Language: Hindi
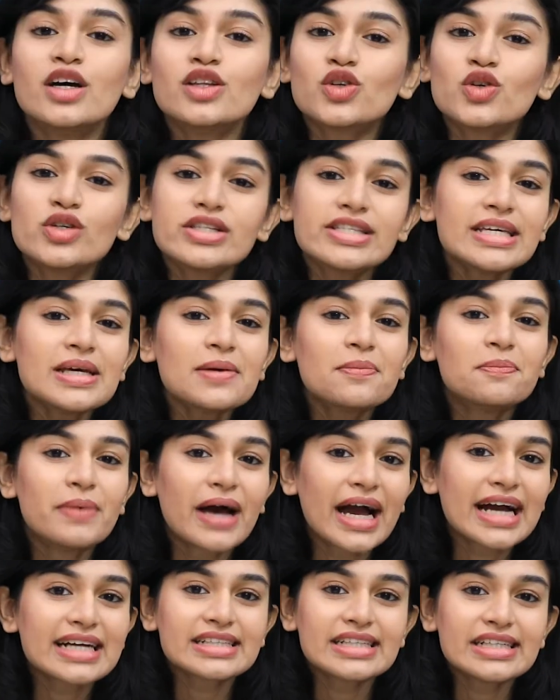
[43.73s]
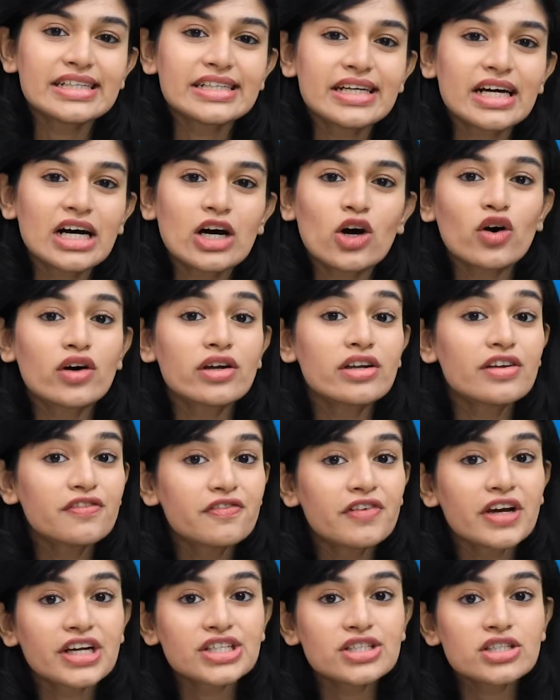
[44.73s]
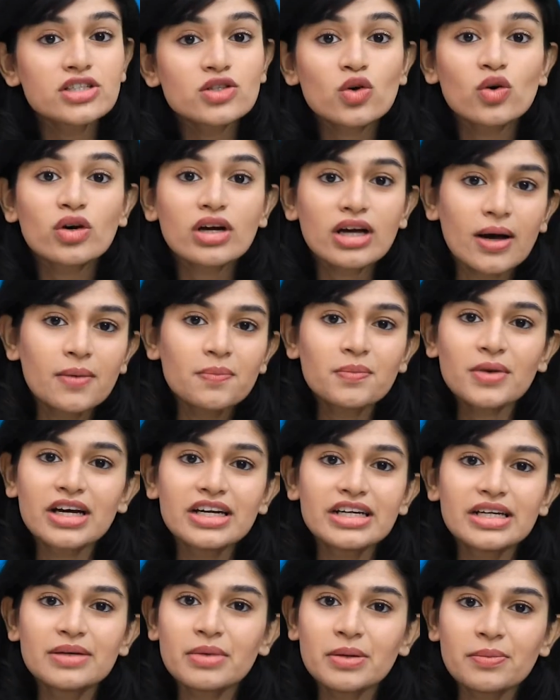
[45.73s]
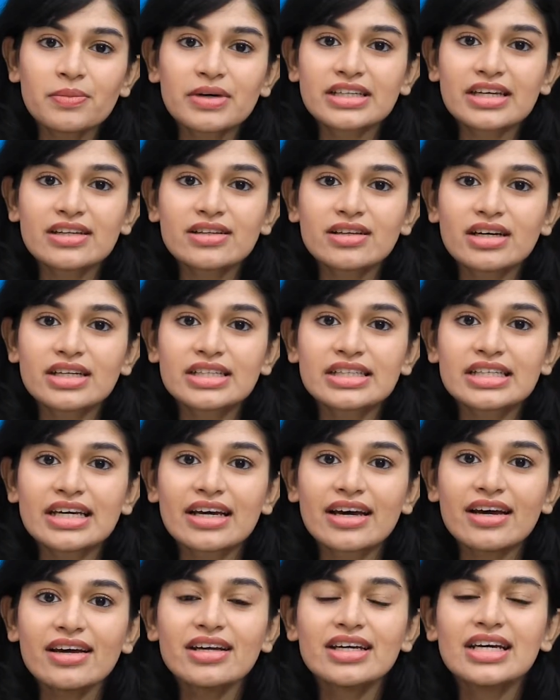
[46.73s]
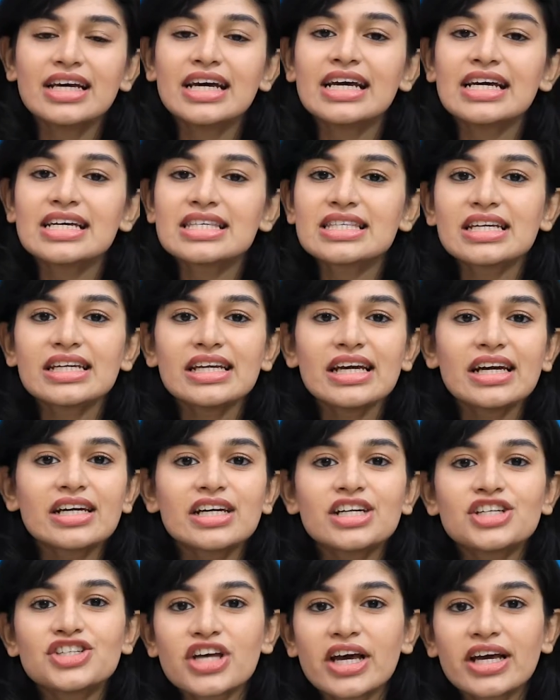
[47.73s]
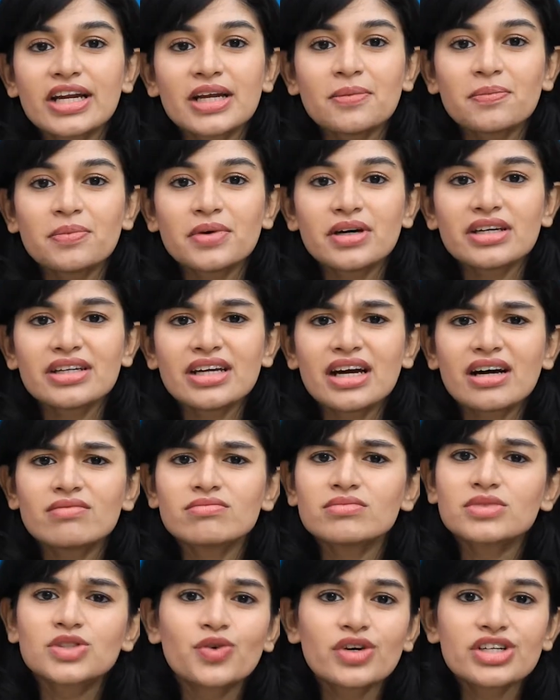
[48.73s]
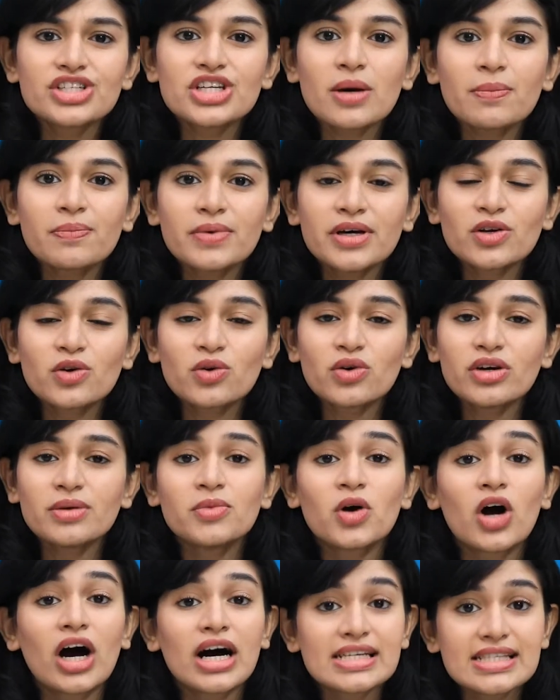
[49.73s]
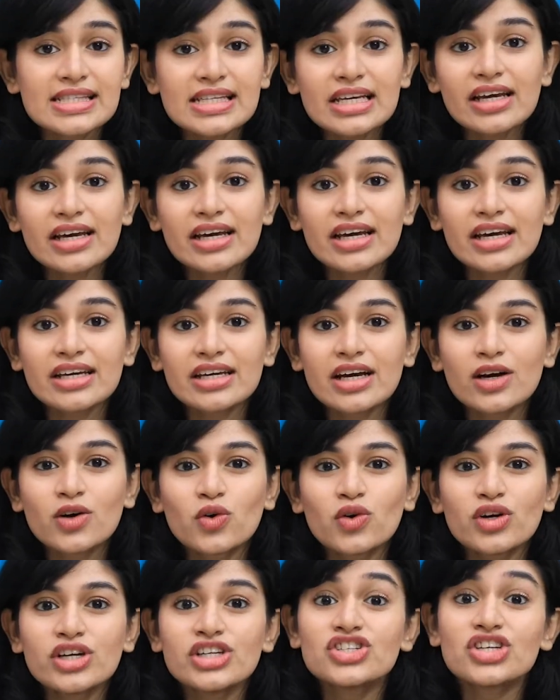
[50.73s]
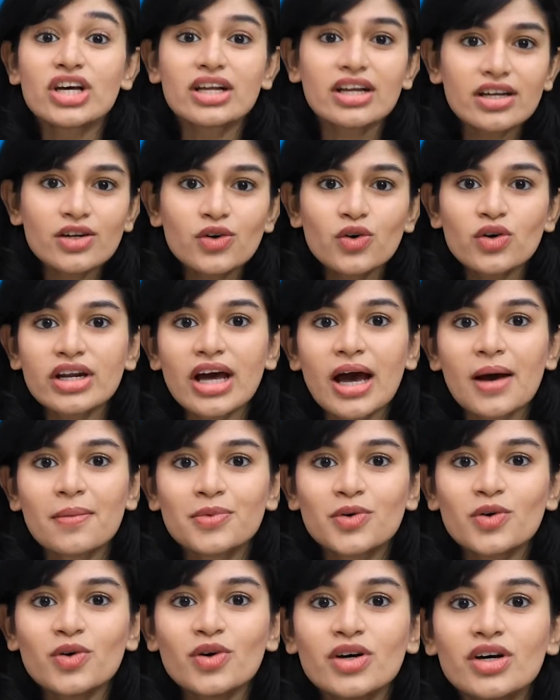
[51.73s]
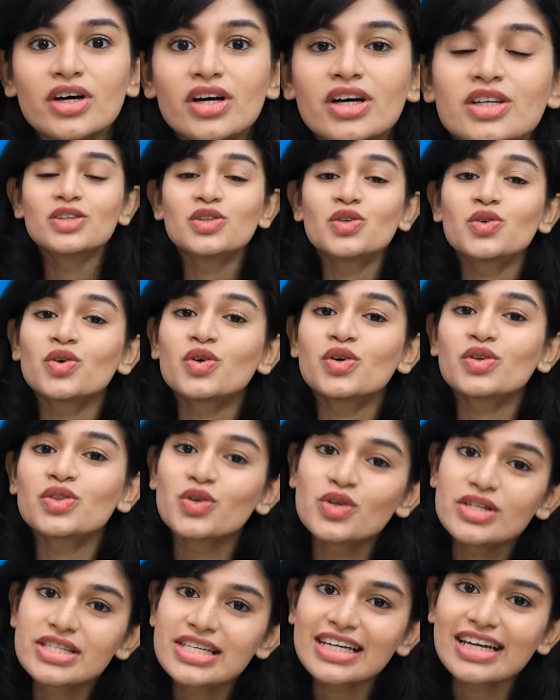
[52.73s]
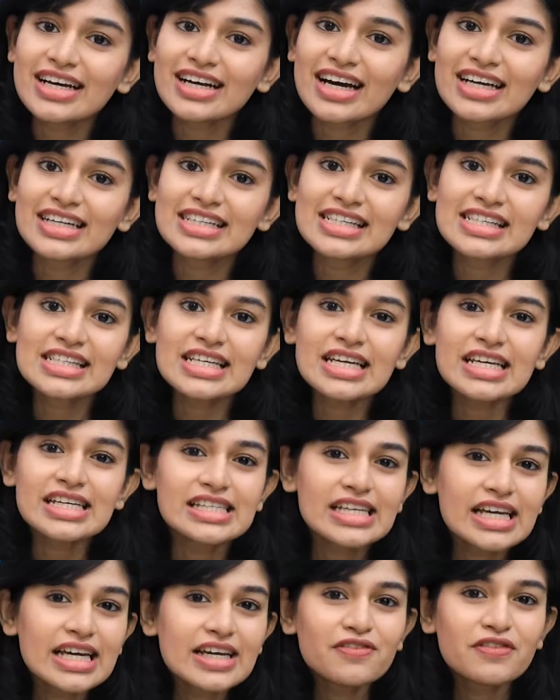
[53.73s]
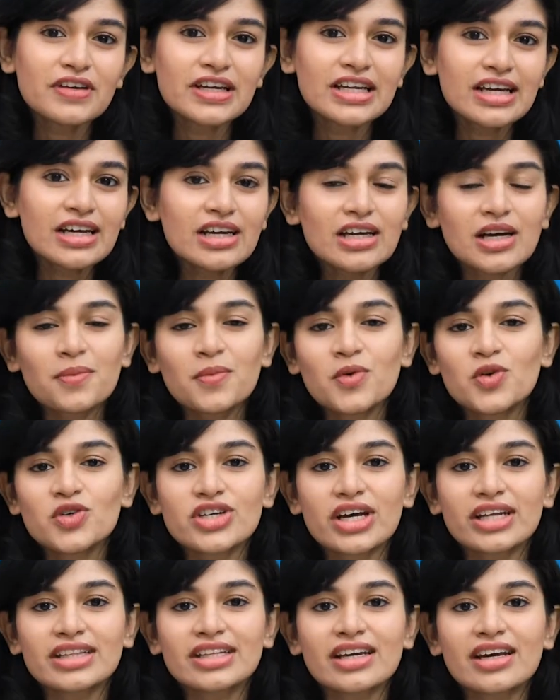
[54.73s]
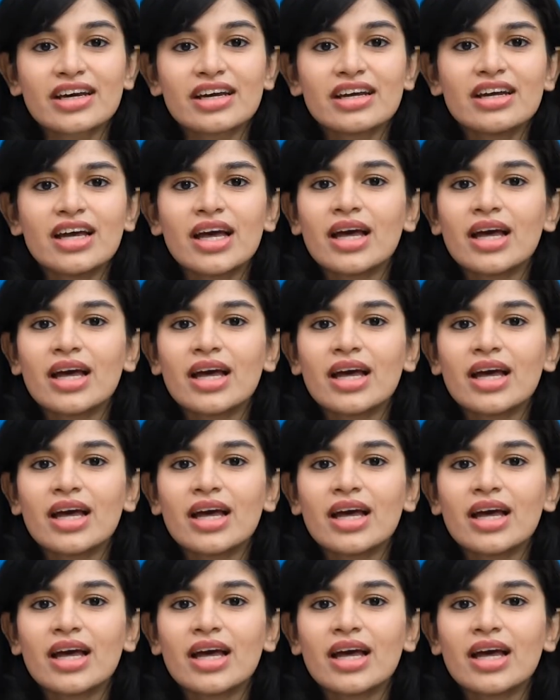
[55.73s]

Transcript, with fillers: तुलसी बैक्टीरिया और इन्फेक्शंस को कम करने में मदद करती है इसीलिए अगर चेहरे पर या त्वचा पर कोई मुहासे है या कोई जलन हो रहा है आपको तो तुलसी लगाने से ये फीलिंग कम हो जाती है